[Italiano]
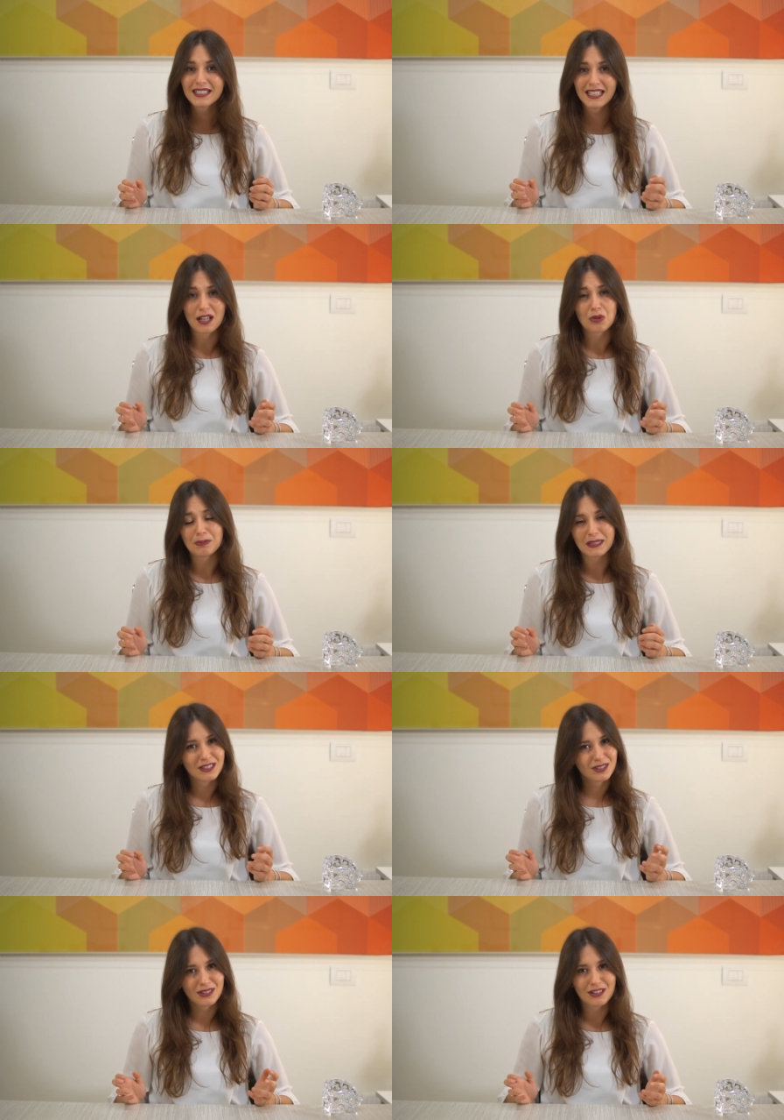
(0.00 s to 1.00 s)
che la
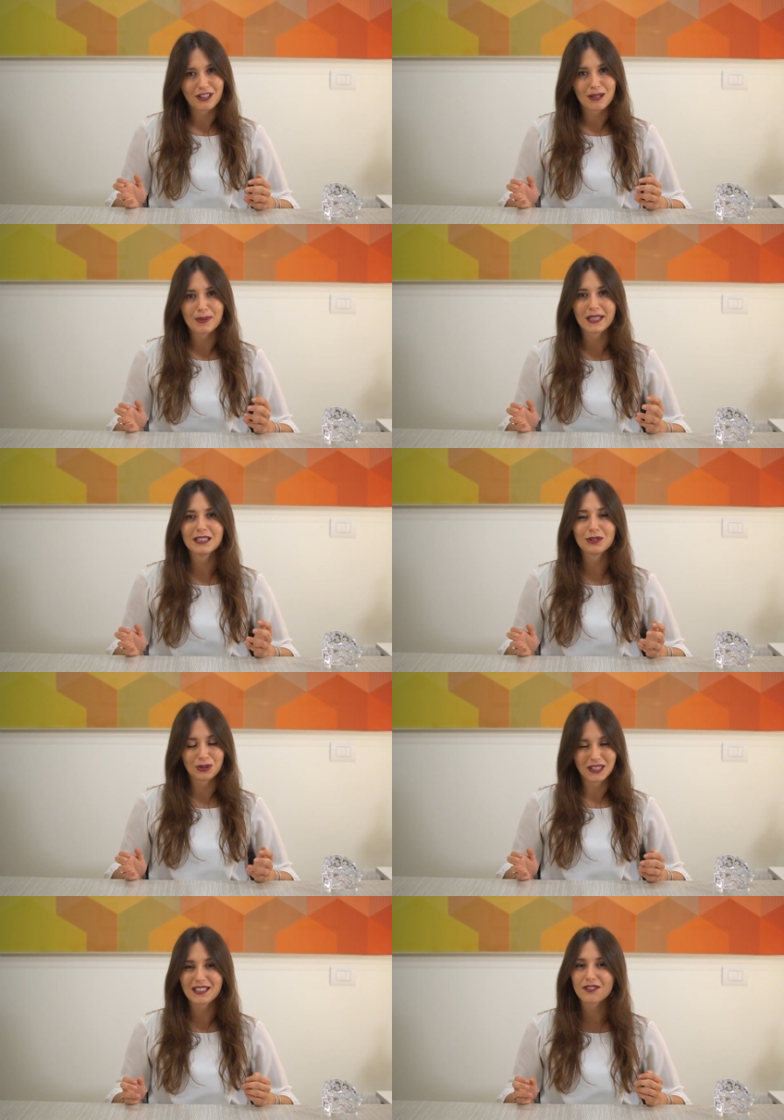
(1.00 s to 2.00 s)
competizione fra
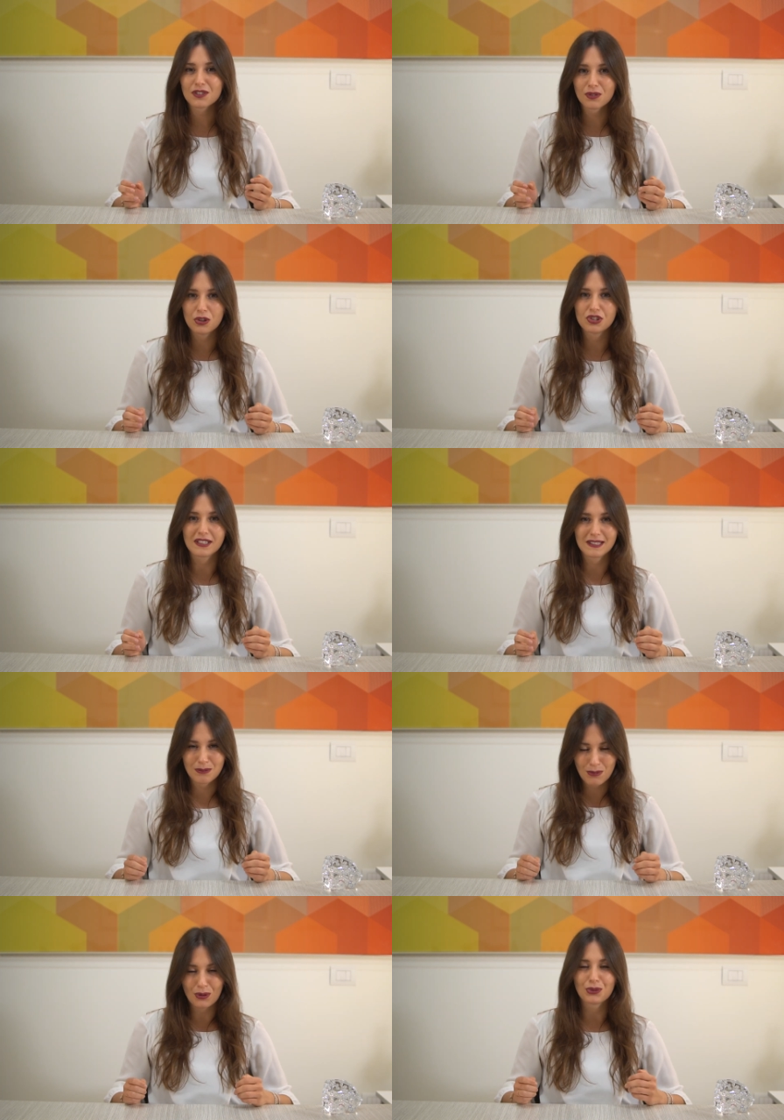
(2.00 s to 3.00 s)
imprenditori deve
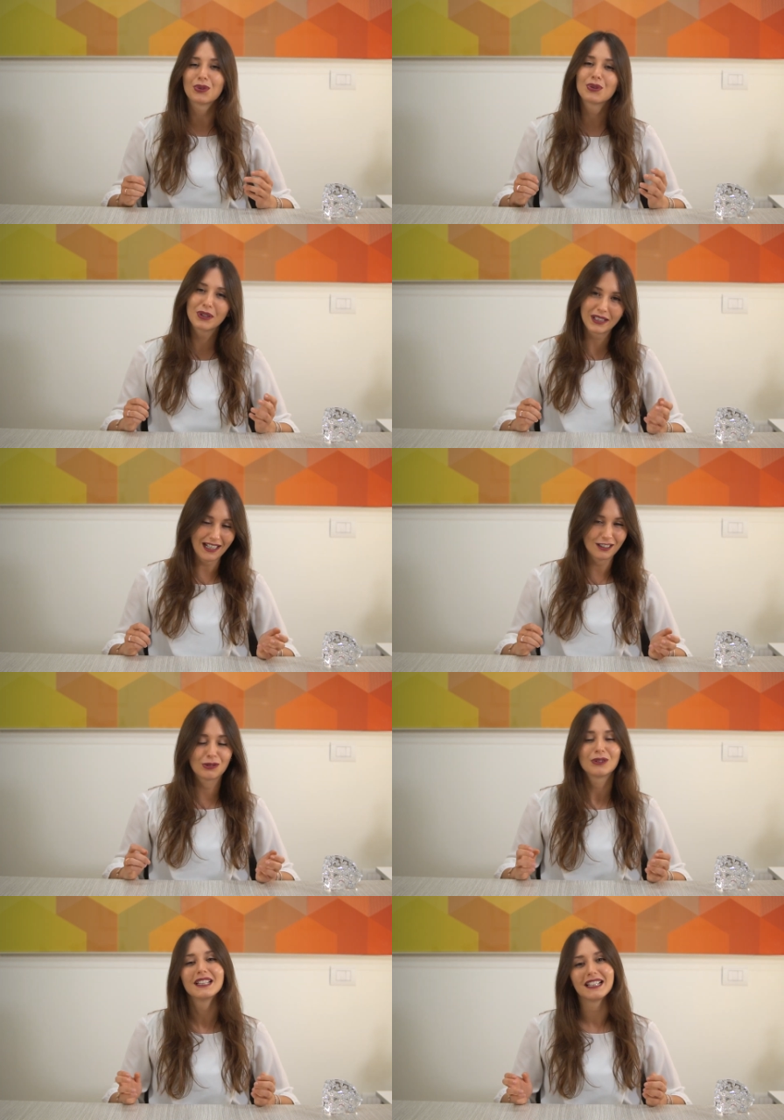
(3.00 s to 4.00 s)
svolgersi in modo
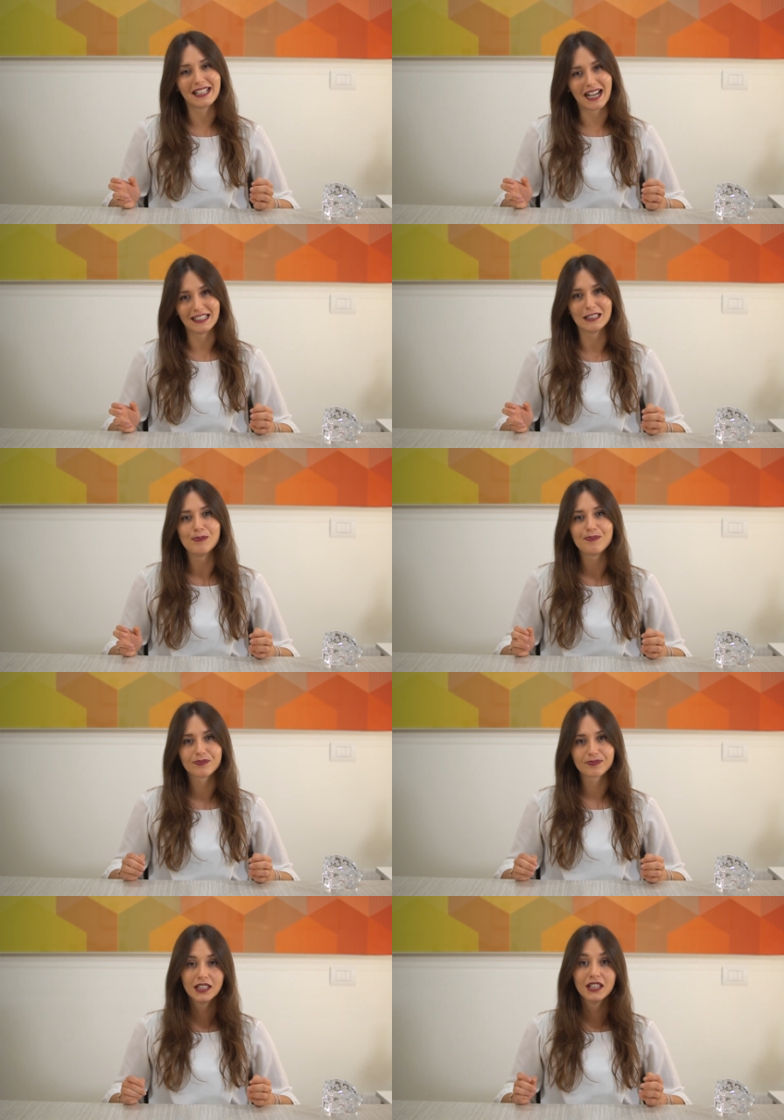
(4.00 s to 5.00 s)
corretto e leale.
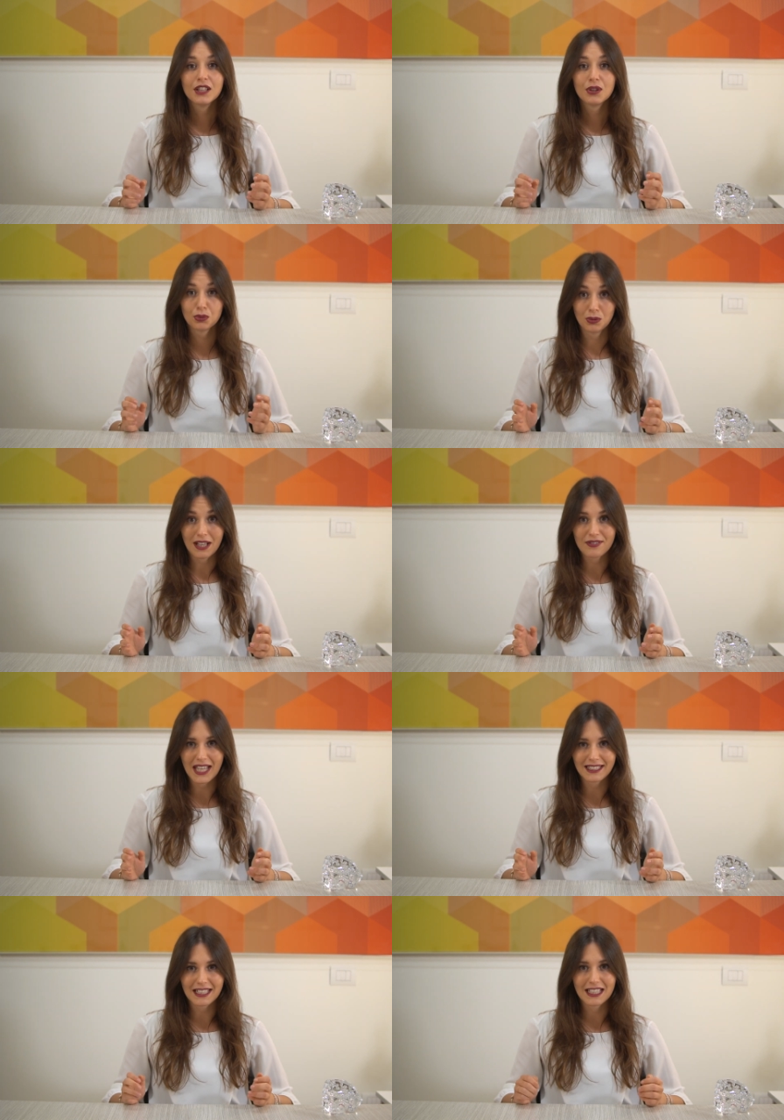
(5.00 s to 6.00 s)
Non la
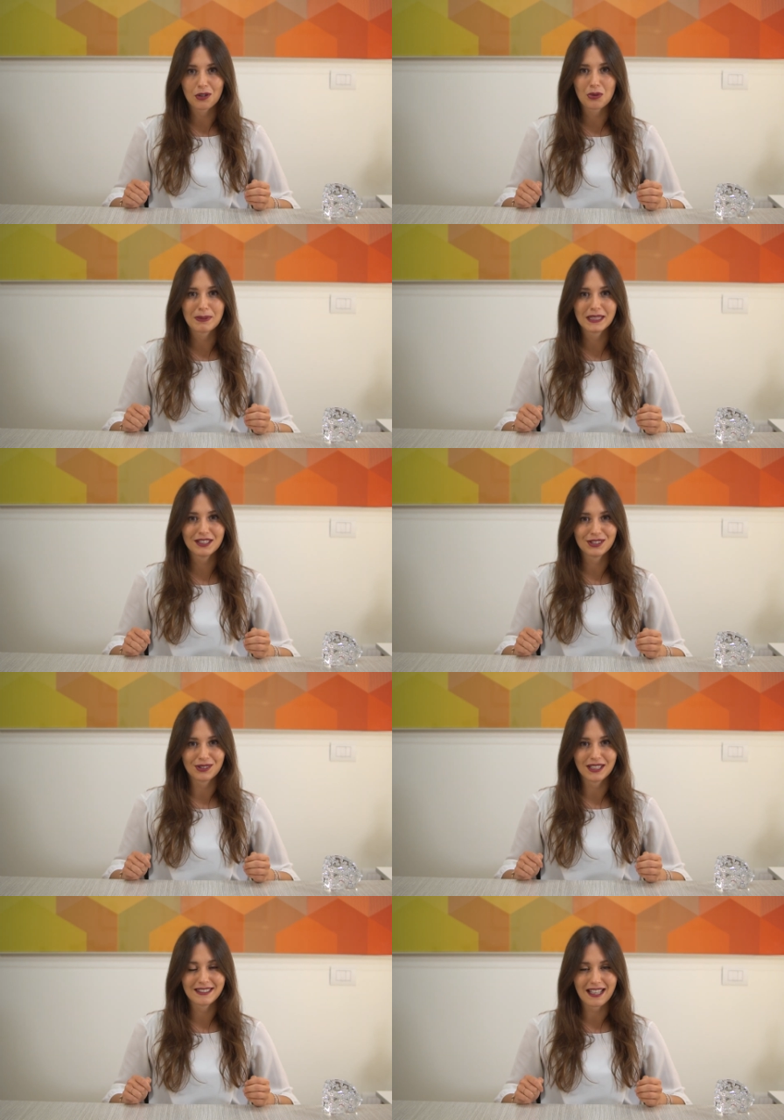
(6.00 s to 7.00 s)
vieta che la
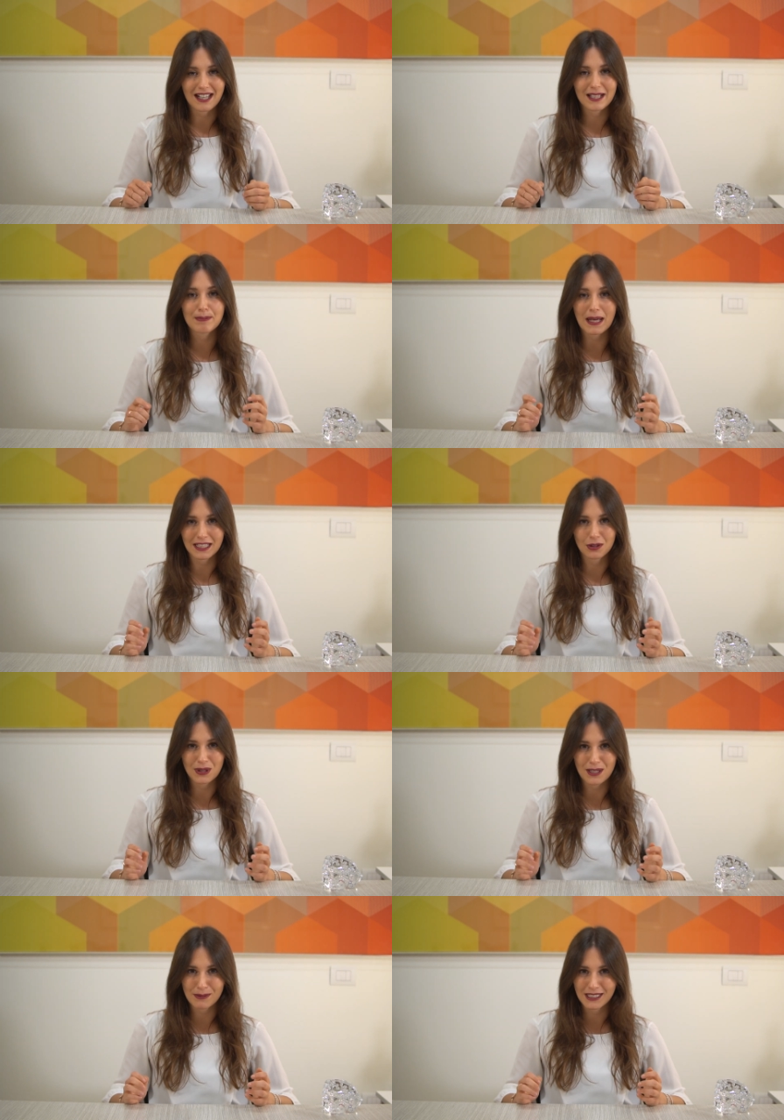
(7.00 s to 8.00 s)
competizione sia anche
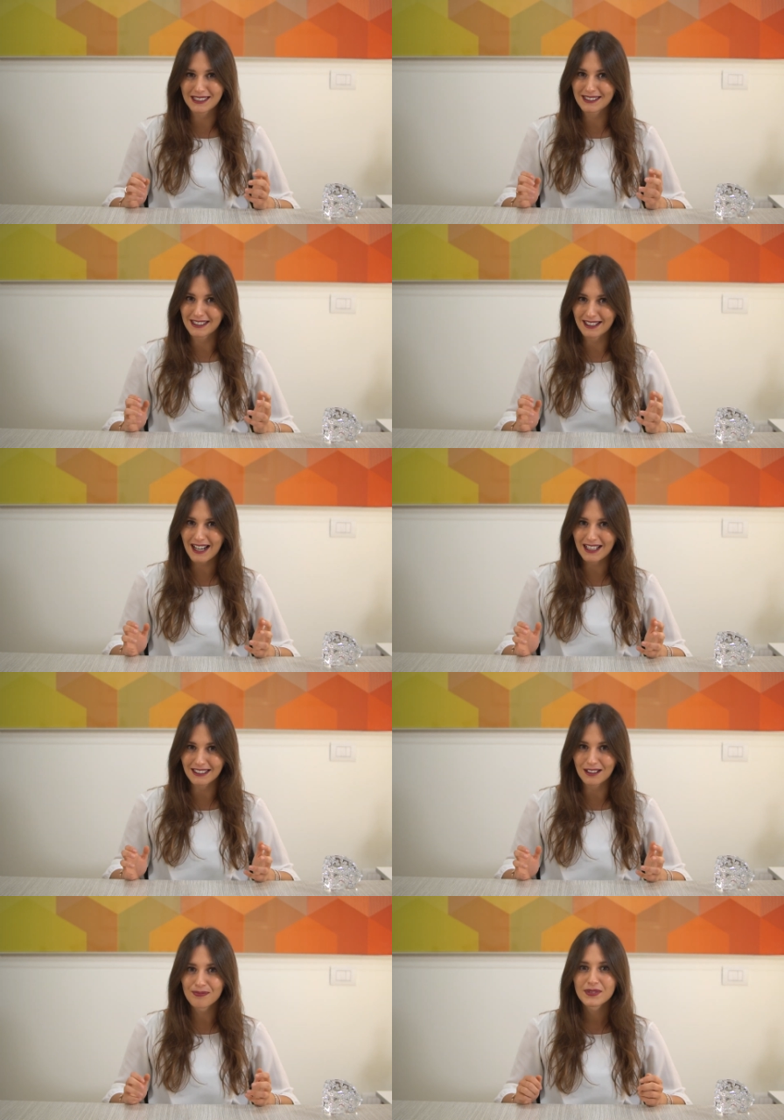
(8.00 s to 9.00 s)
particolarmente
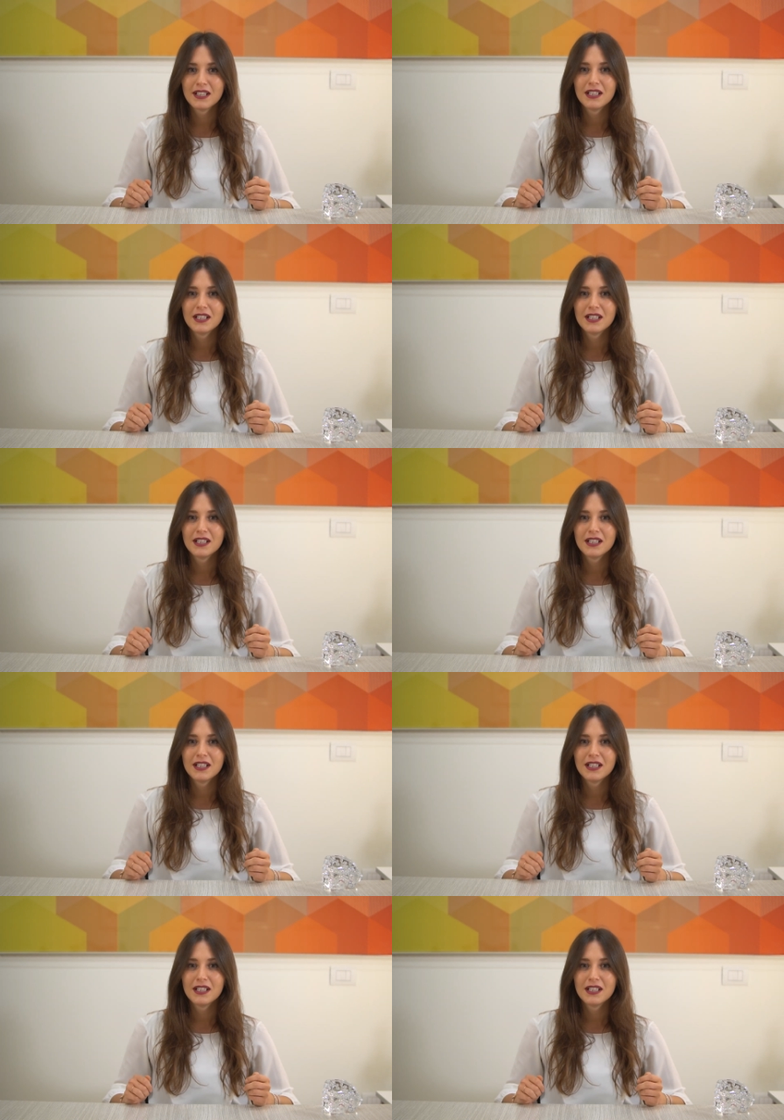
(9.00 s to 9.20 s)
serrata.